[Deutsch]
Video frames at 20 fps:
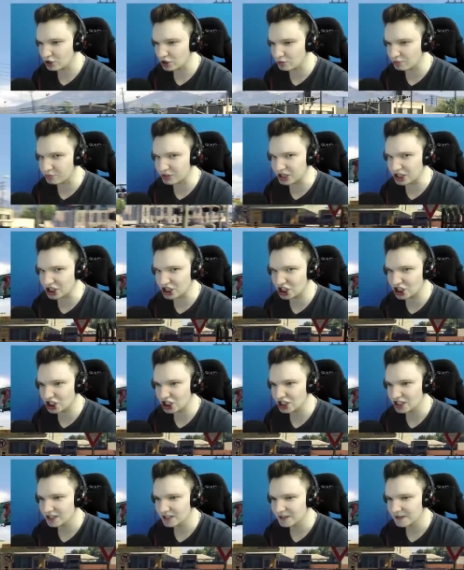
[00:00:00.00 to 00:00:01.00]
schon, Bitch.
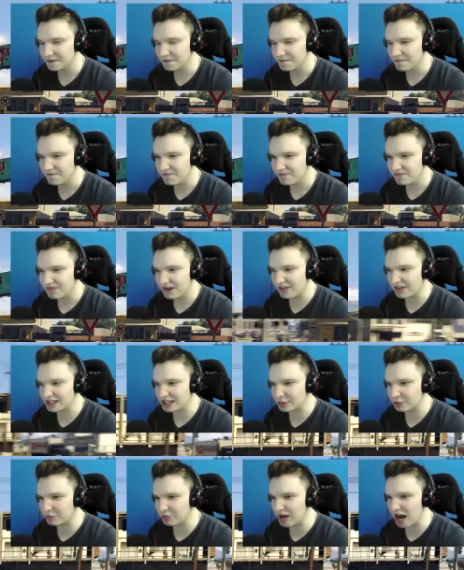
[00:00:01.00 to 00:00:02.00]
Wer will
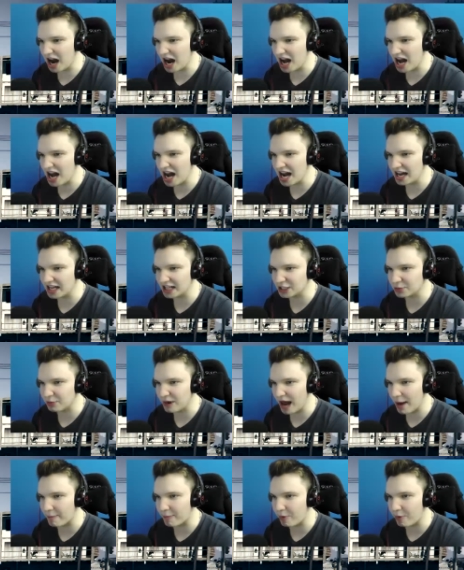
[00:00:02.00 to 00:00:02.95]
sich mit mir anlegen? Ich bin der